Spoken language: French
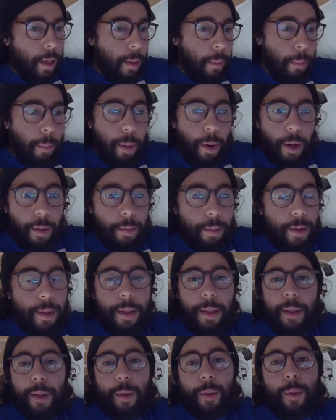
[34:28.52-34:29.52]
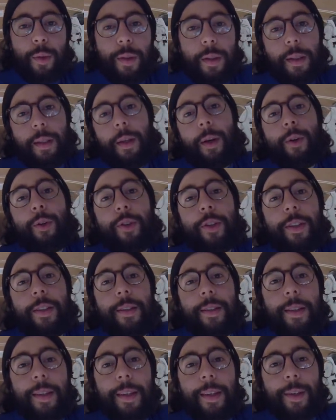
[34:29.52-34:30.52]
plein de petits soucis
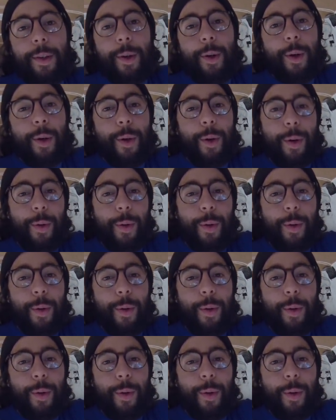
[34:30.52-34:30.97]
logistiques euh,